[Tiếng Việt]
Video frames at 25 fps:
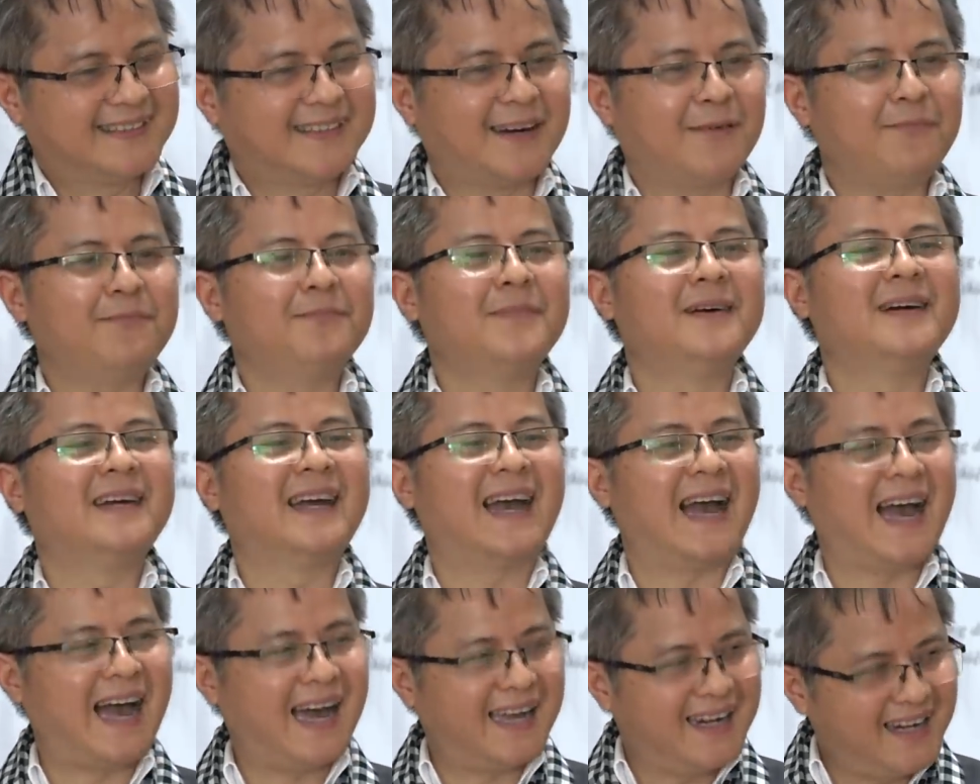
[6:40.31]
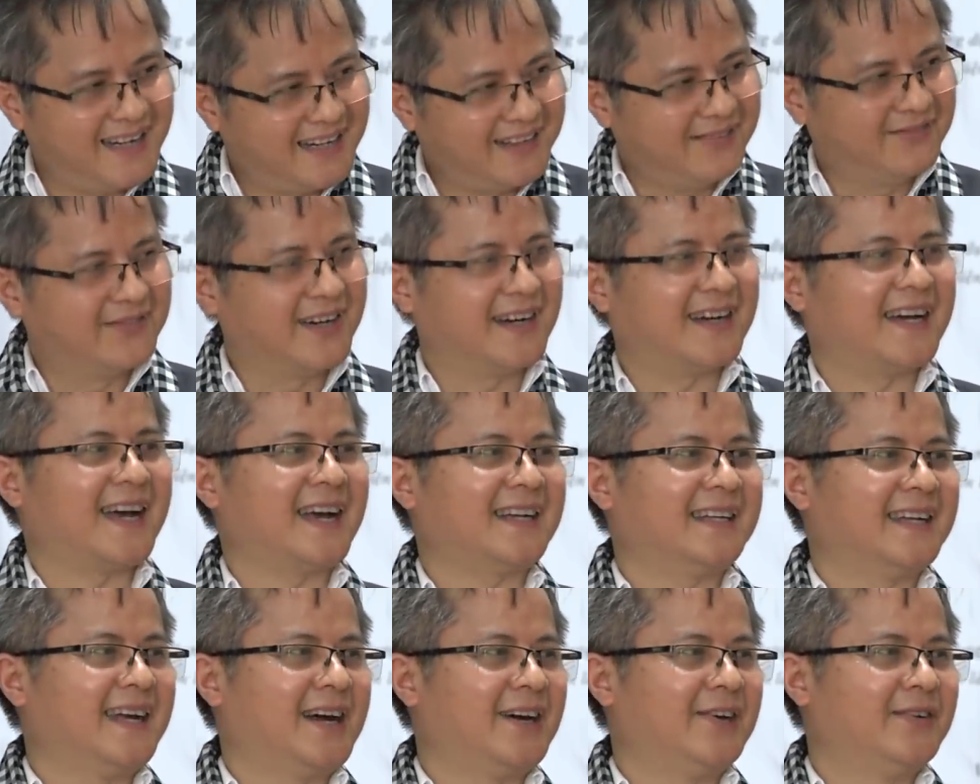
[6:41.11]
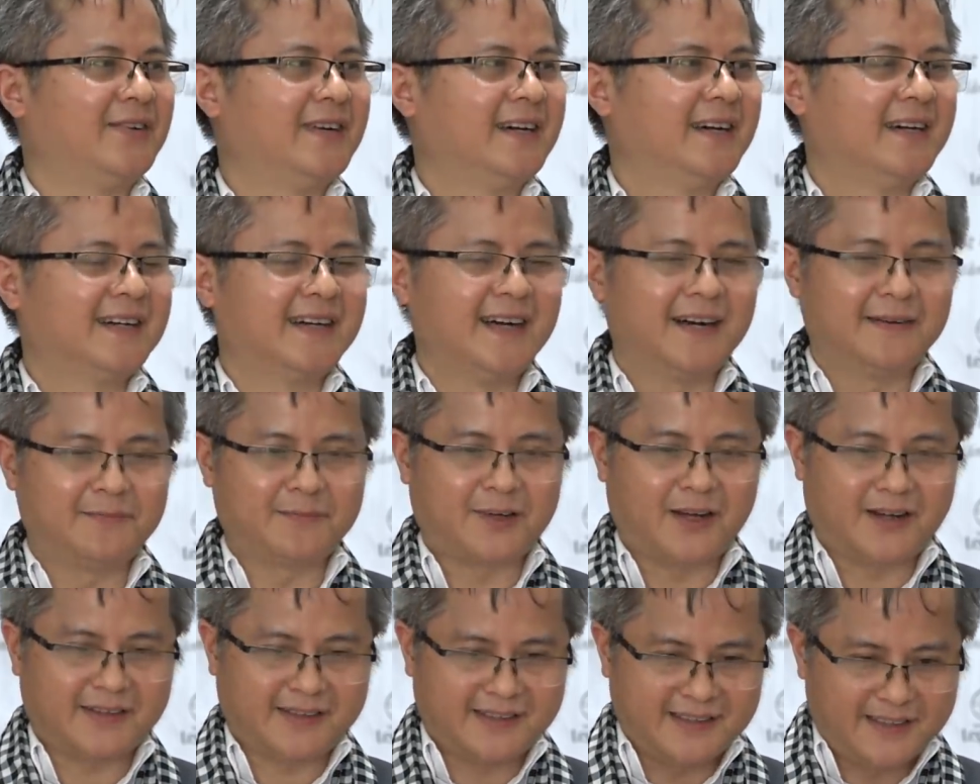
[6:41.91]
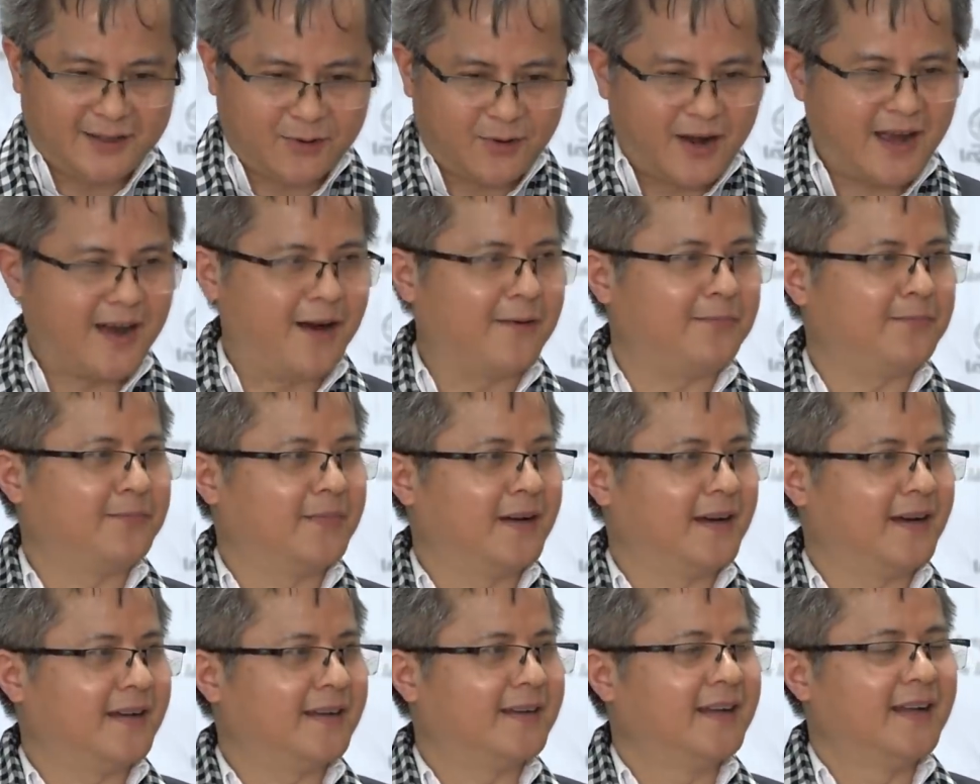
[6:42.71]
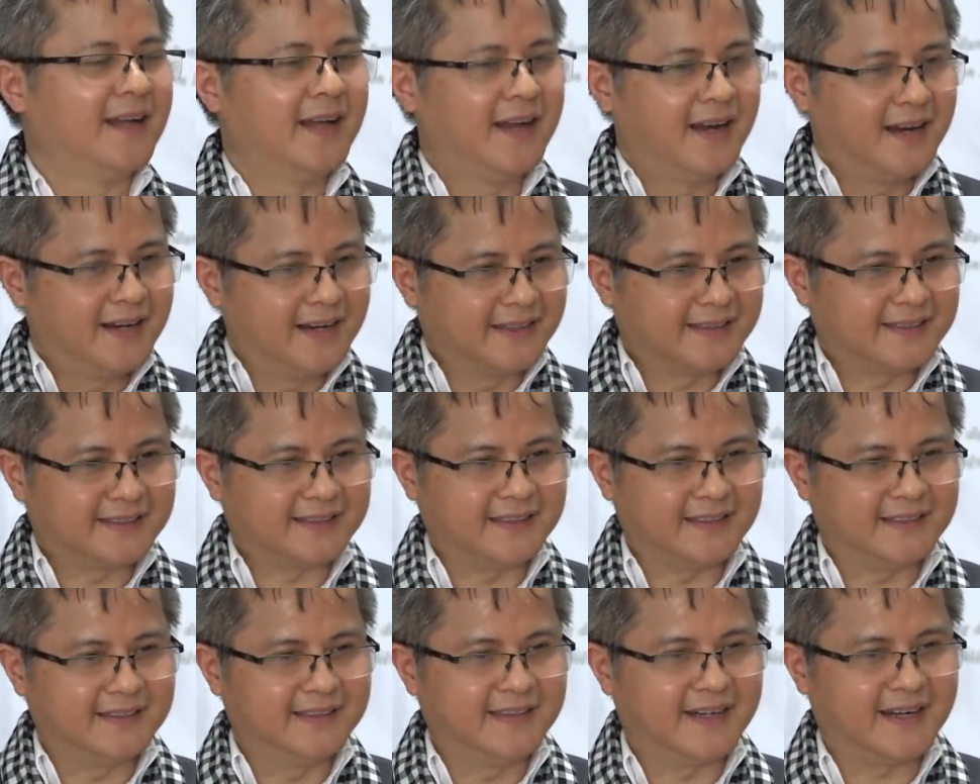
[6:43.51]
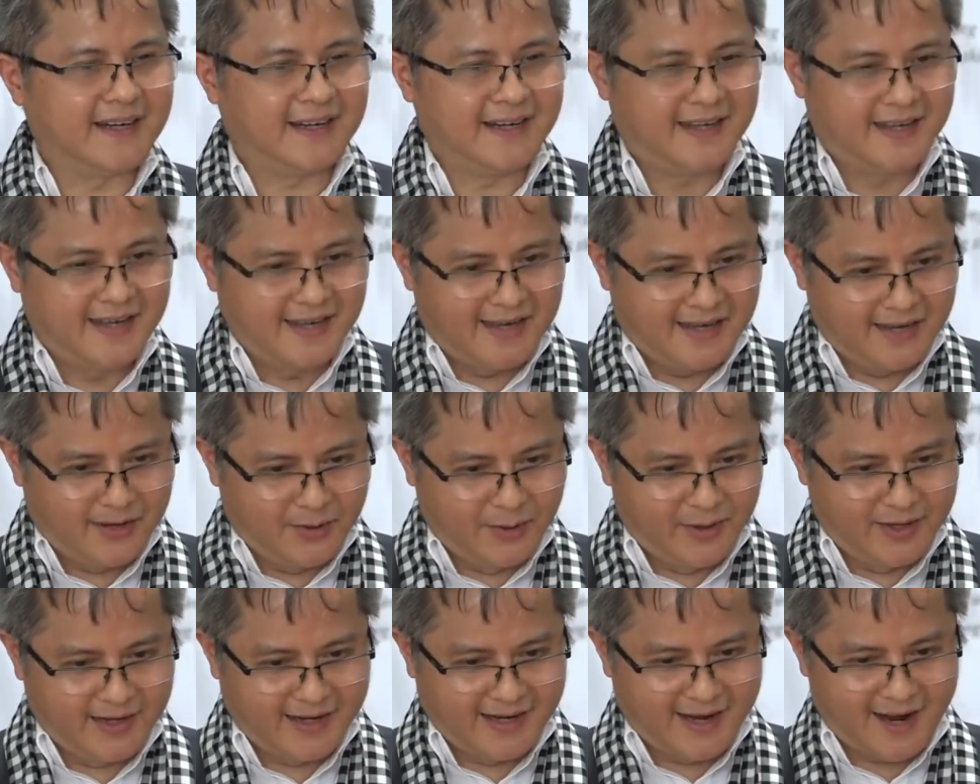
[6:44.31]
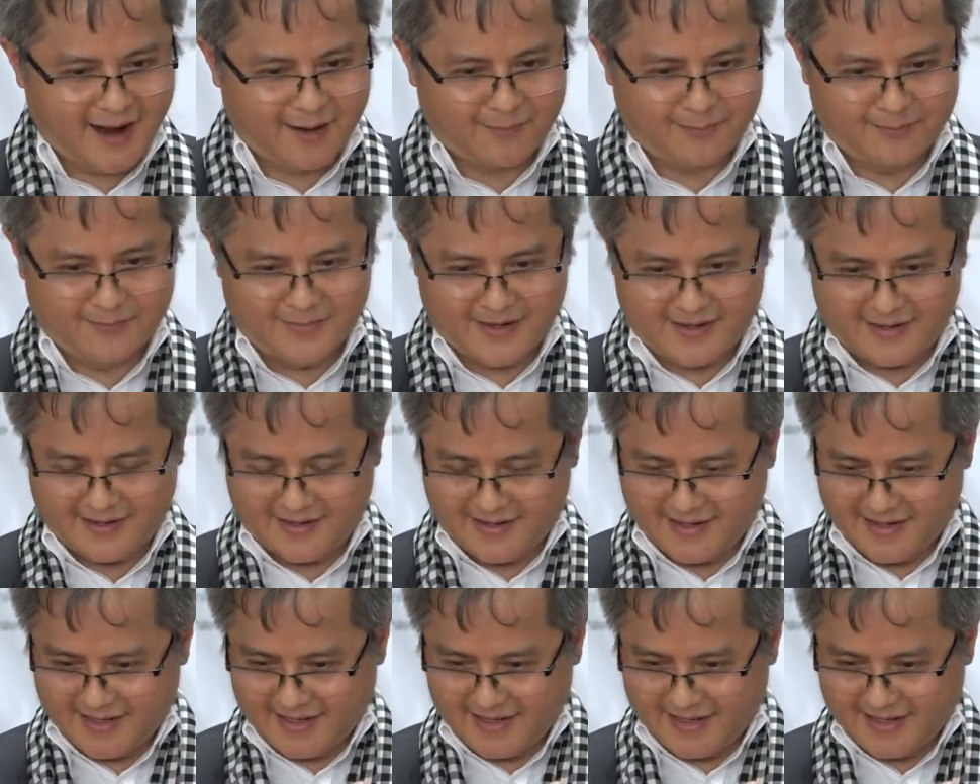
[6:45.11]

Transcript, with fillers: trong 12 lĩnh vực khác nhau gồm có từ khoa học nè lịch sử nè huyền học nè